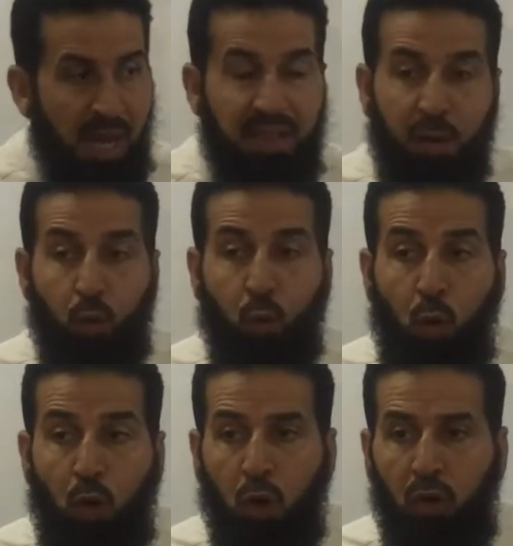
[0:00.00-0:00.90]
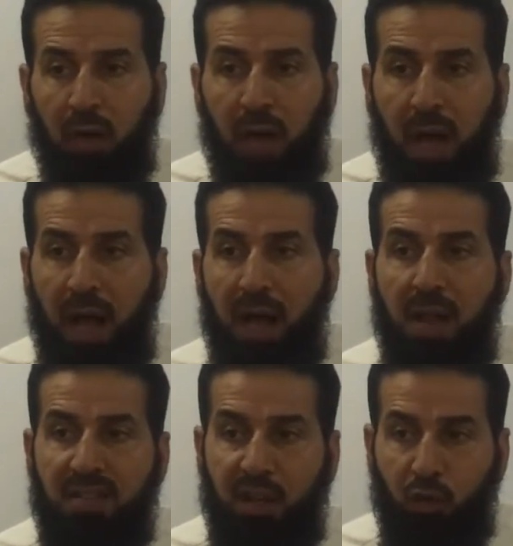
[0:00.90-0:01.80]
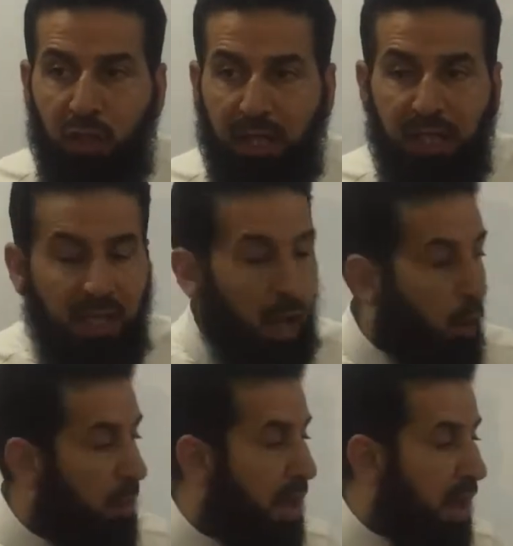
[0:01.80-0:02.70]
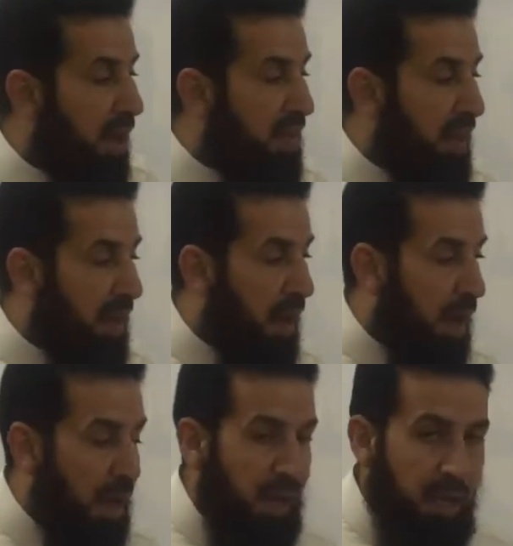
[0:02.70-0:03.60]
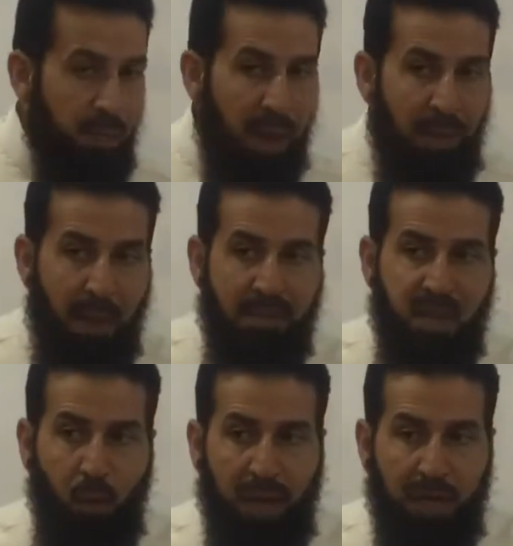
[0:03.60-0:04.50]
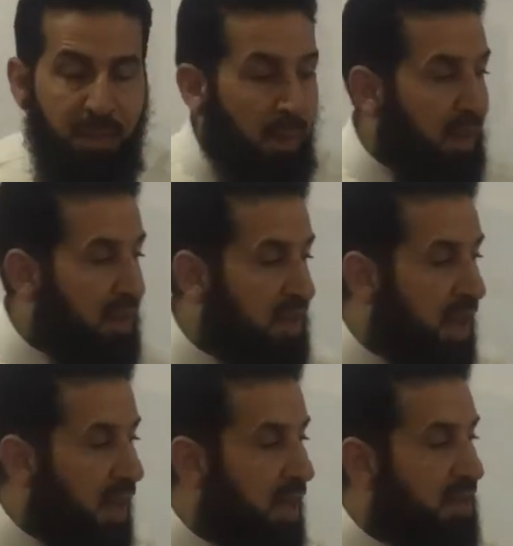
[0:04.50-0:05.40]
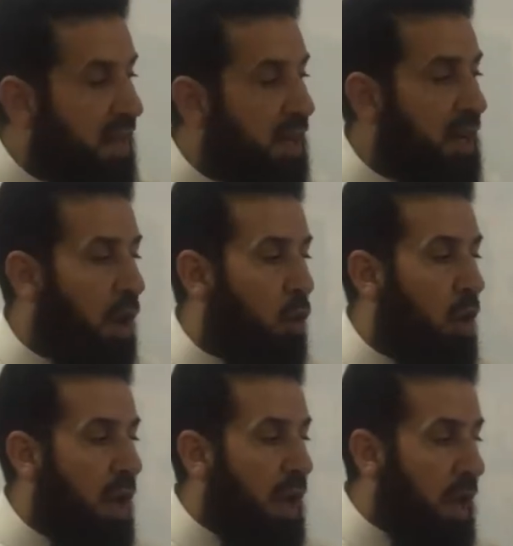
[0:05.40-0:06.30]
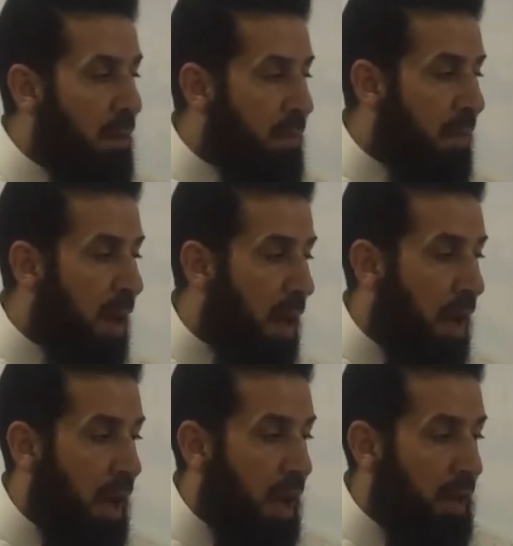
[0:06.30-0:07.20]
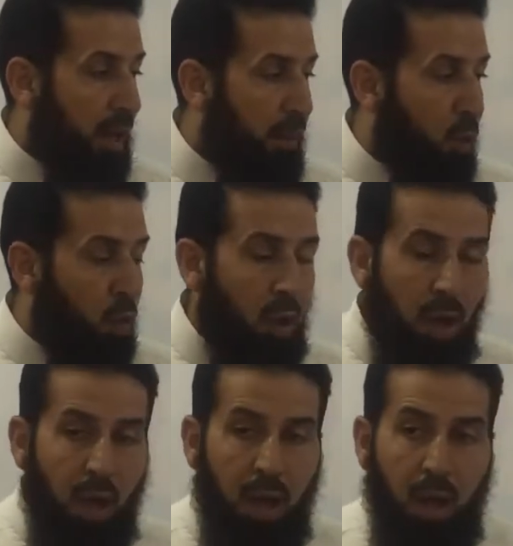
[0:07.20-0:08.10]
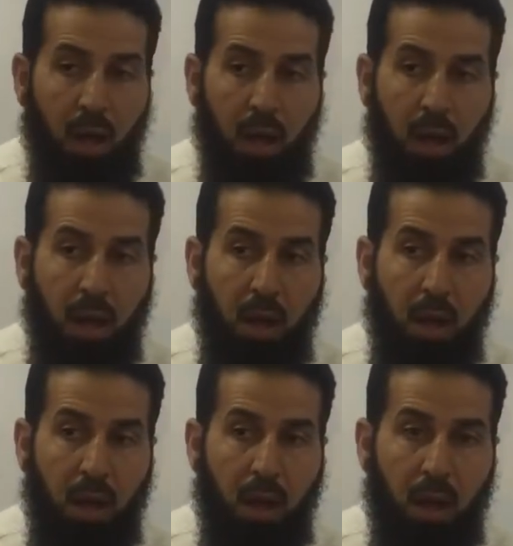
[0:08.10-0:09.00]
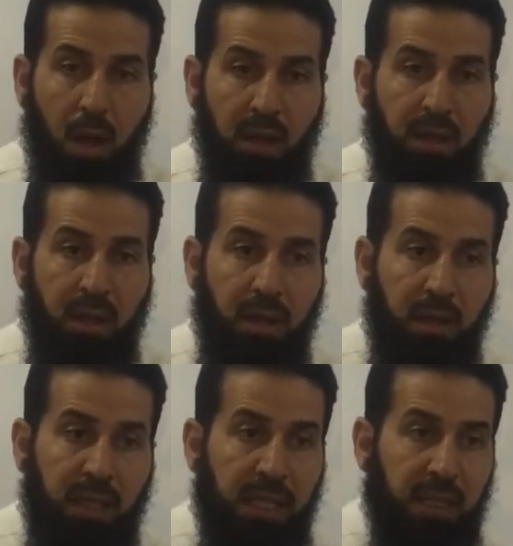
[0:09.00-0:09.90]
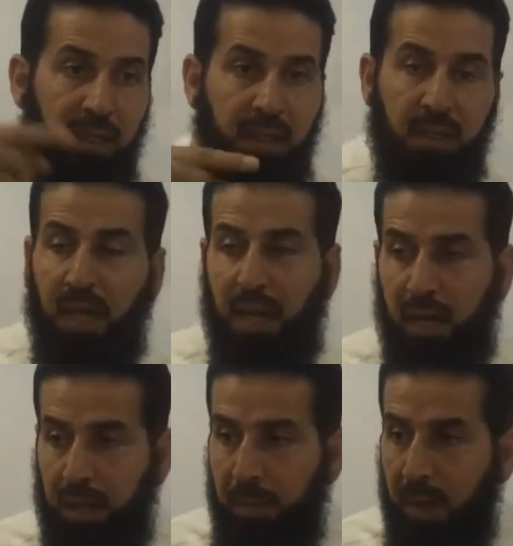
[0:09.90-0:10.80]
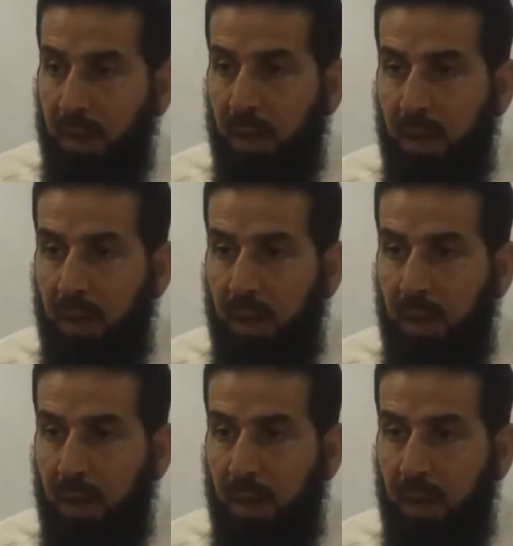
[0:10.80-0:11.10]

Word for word: اذا كل القراء سنشدد لهم اذا الامام حمزه والامام الكسائي سيقرأوا اما يبلغان عندك الكبر